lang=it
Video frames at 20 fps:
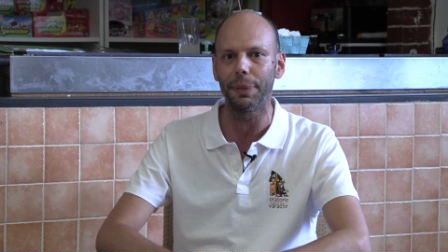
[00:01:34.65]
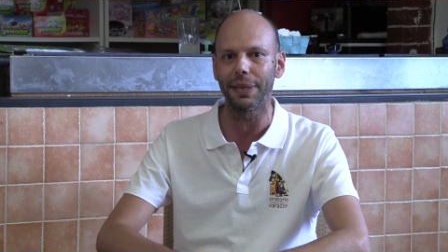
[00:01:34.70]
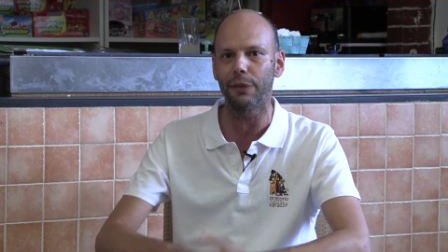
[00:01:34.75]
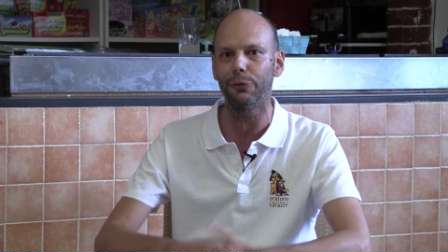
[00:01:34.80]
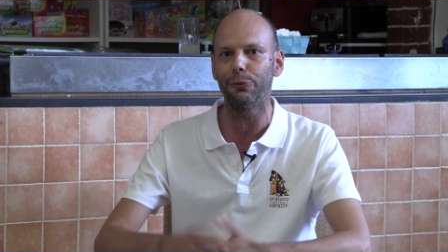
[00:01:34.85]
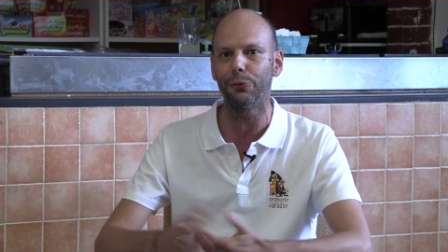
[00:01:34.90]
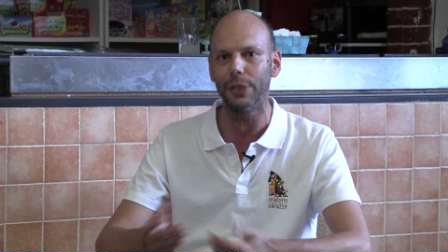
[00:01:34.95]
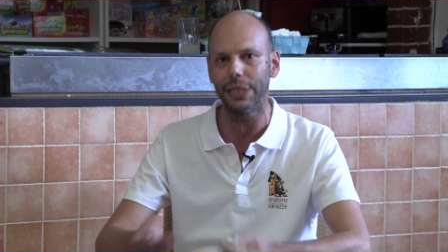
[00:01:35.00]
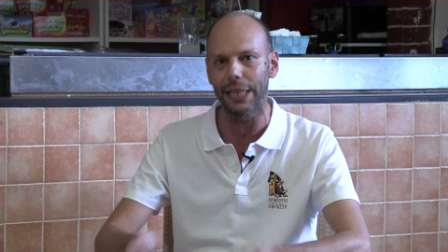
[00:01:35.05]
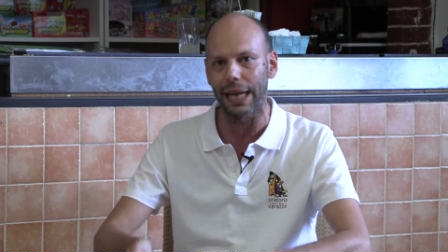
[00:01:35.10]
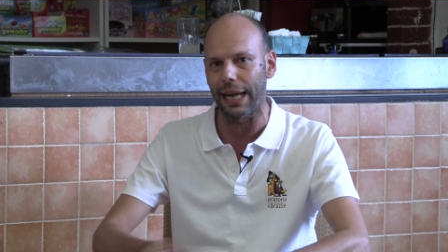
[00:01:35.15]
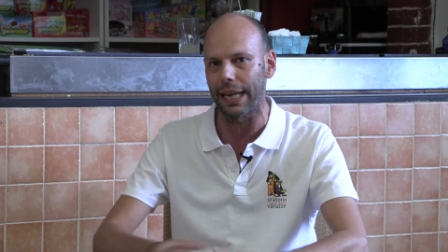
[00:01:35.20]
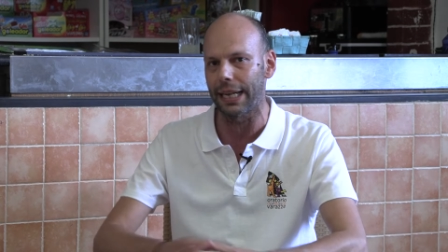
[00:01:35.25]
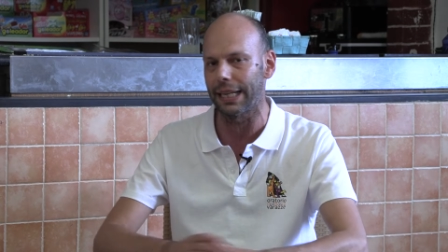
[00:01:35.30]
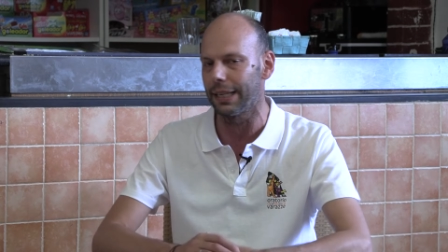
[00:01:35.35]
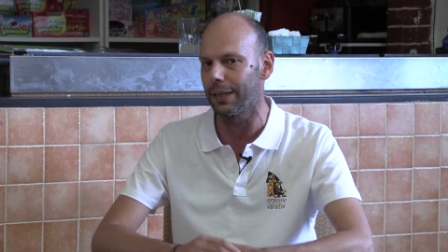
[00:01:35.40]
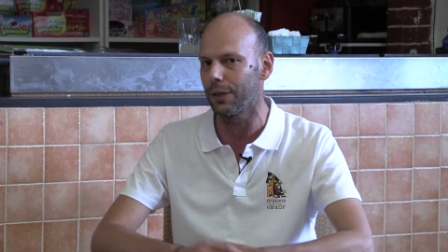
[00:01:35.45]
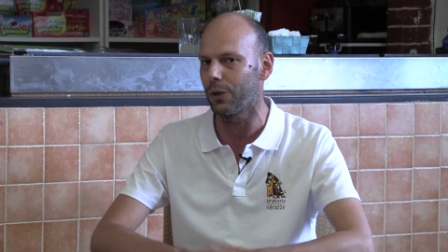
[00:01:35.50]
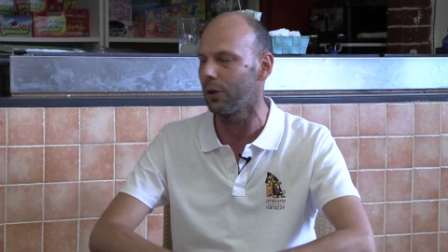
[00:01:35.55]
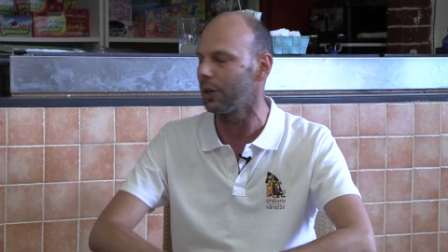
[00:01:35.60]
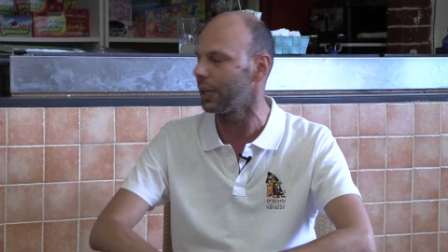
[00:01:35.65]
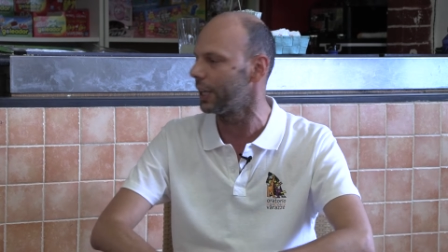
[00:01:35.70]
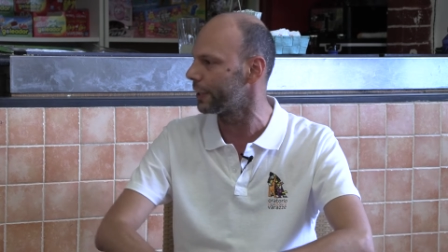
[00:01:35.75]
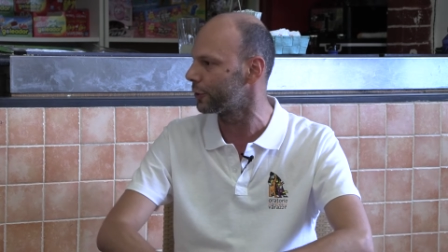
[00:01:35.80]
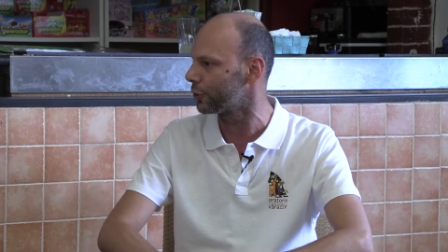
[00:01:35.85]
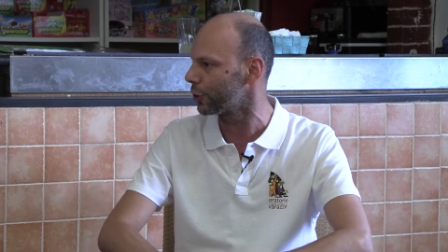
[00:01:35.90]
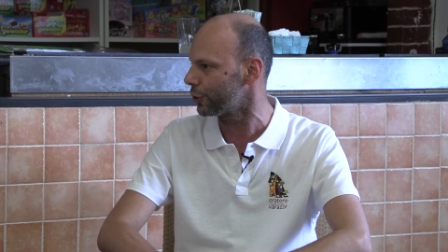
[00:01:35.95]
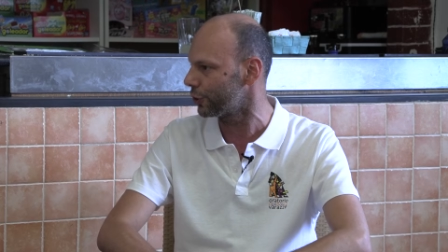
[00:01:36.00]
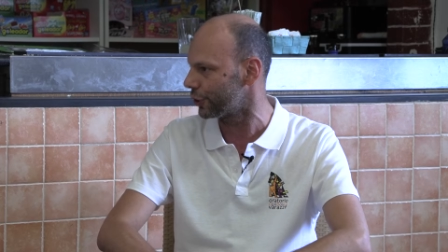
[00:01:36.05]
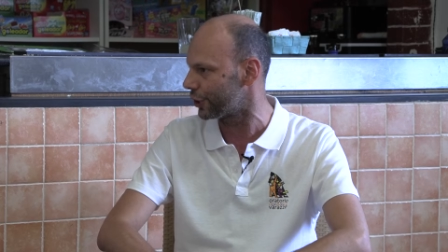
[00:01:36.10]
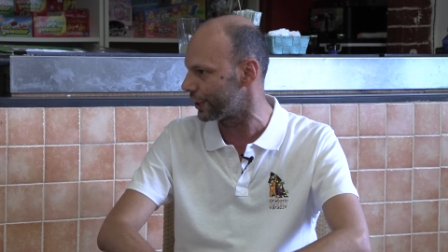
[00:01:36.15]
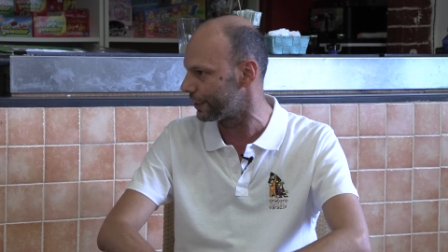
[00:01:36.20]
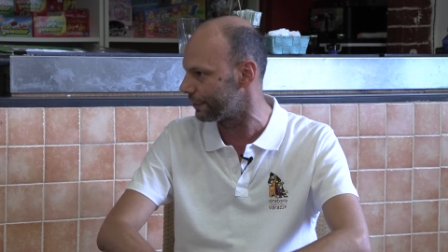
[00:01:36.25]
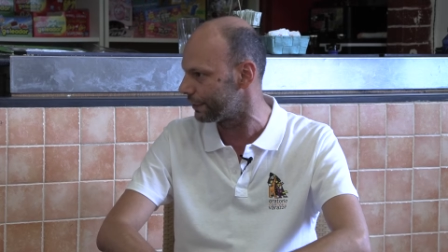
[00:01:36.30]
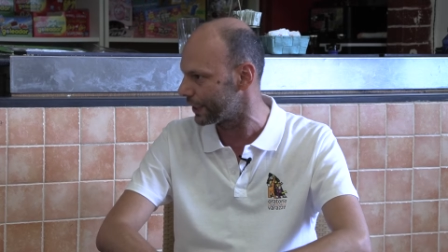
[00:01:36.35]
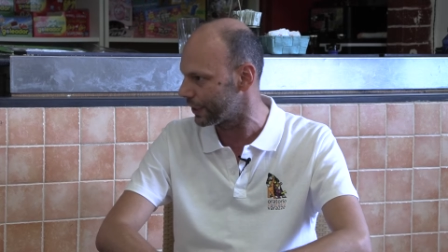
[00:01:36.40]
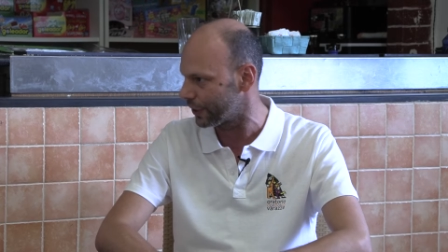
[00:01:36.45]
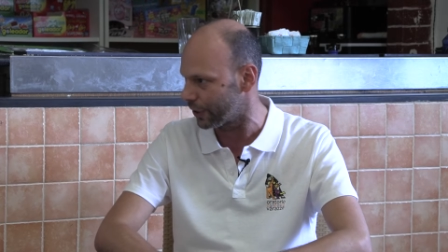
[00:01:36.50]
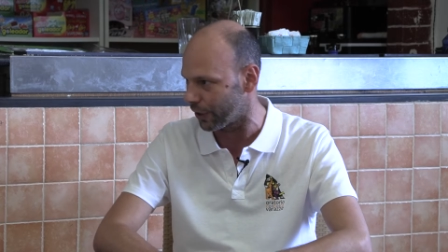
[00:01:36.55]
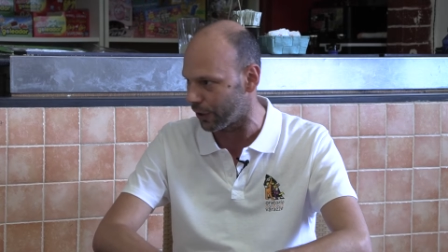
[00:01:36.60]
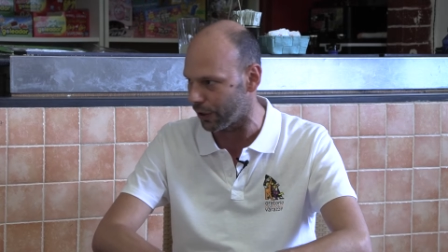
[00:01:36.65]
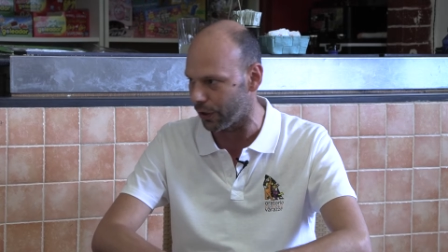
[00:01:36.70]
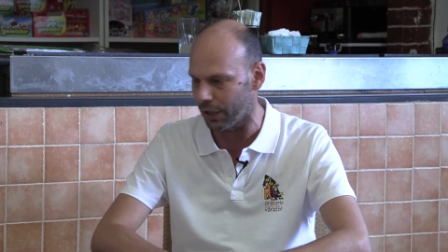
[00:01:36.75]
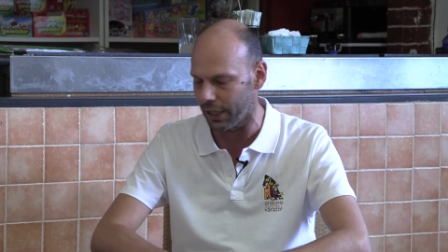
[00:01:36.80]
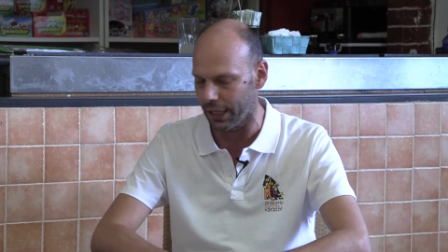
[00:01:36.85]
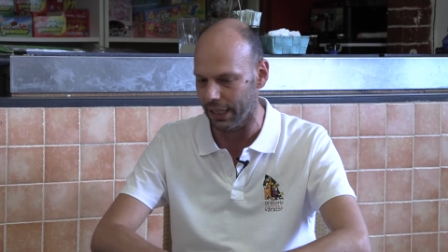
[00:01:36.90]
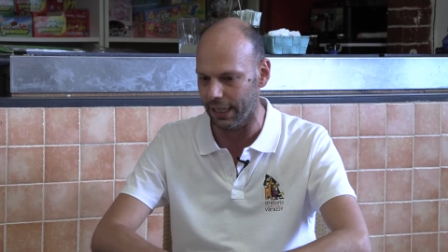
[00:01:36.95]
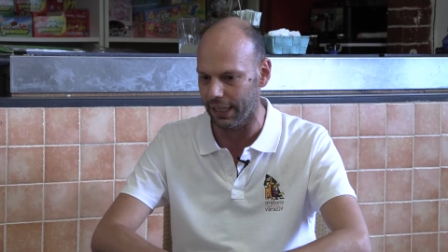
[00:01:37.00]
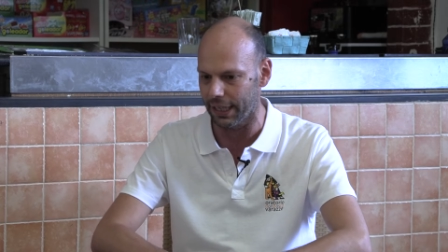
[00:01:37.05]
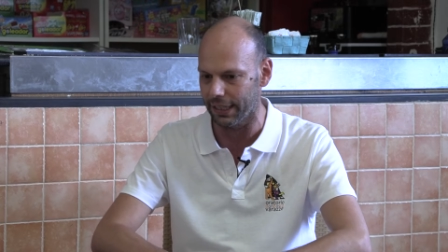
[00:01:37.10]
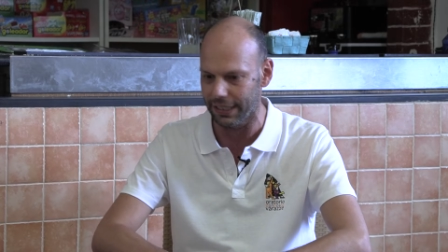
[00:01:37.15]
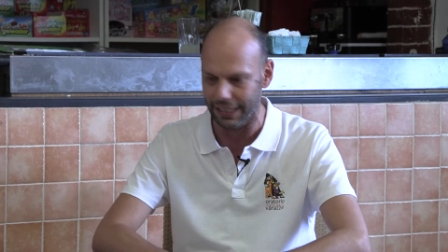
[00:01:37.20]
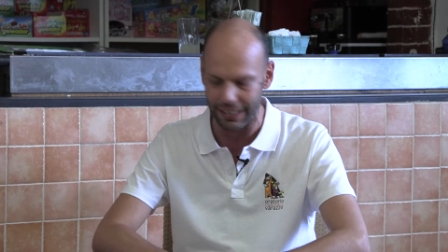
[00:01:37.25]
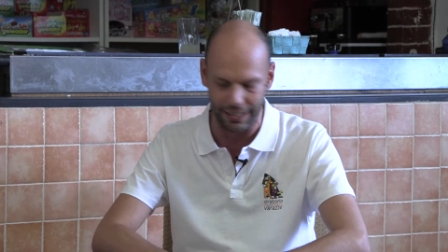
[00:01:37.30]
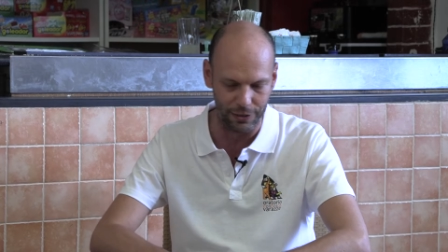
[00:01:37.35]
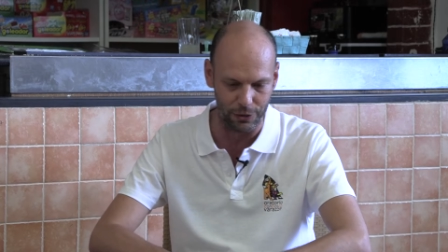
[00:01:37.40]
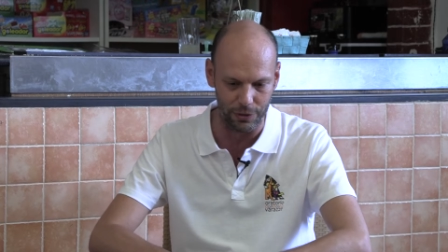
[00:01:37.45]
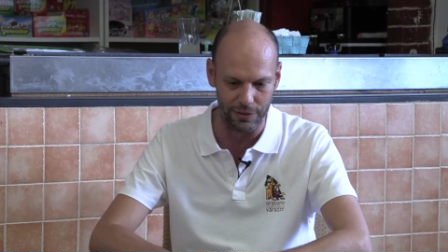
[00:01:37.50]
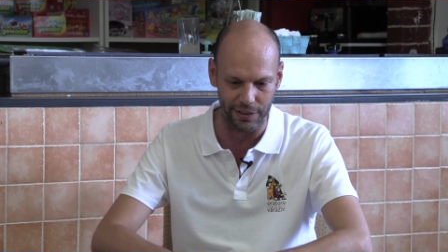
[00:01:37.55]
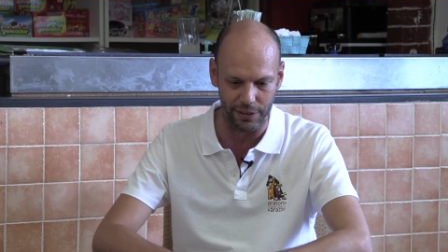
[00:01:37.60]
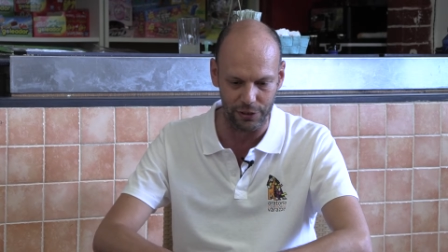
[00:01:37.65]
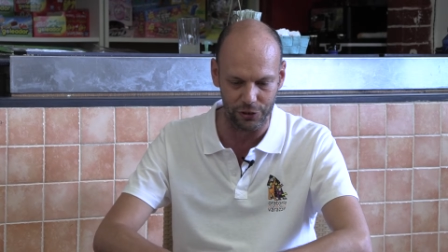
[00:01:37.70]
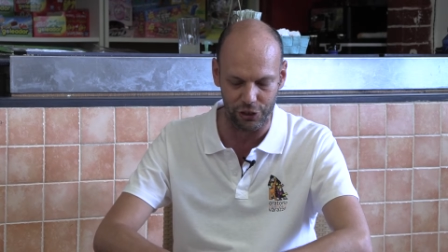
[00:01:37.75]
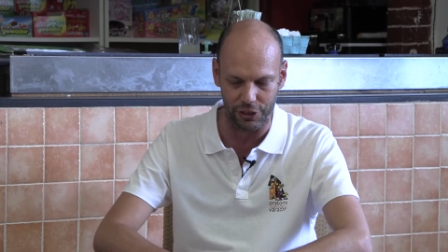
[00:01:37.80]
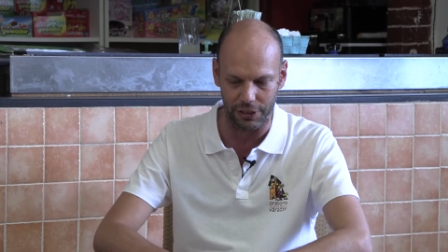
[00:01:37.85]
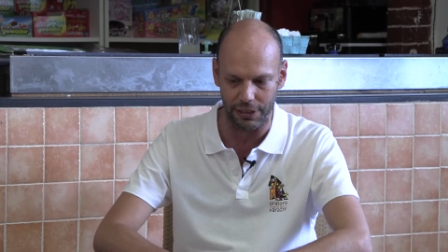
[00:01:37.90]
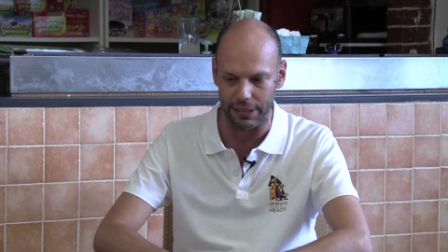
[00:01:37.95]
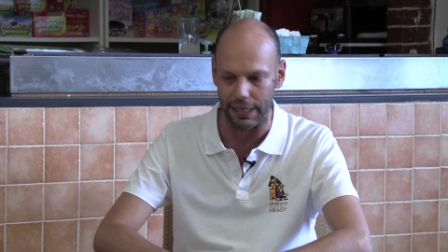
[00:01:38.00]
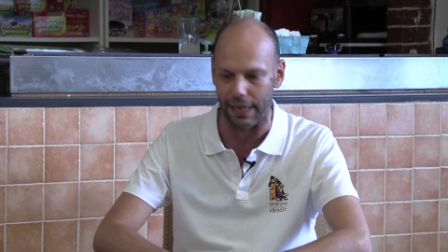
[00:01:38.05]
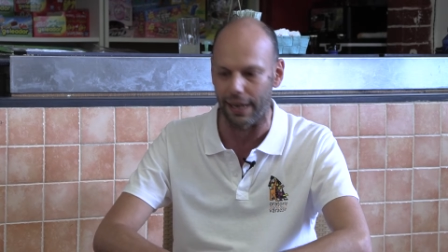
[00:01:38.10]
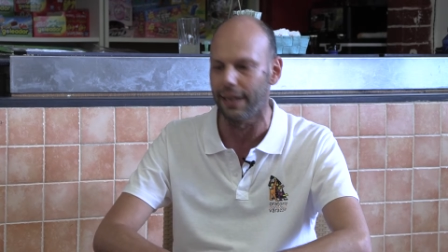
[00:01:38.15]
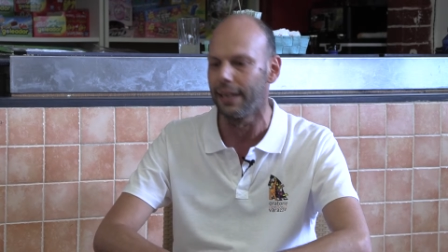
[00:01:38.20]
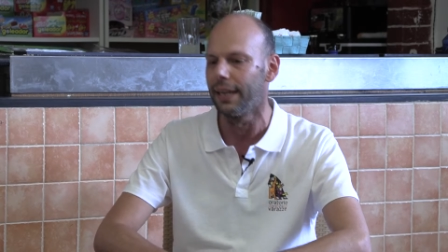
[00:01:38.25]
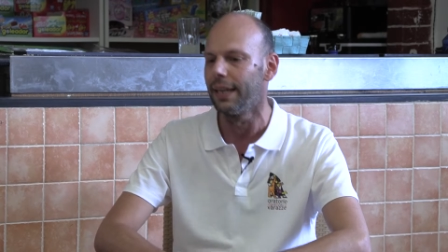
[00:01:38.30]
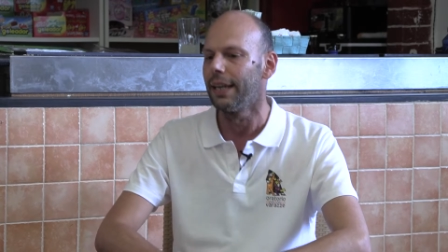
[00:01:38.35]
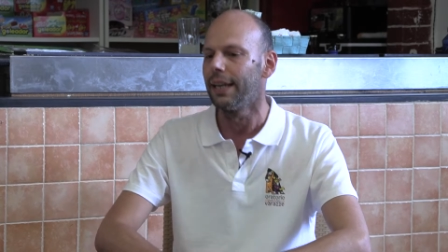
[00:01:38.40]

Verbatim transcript: per affidargli il collegio civico eh, della nostra città.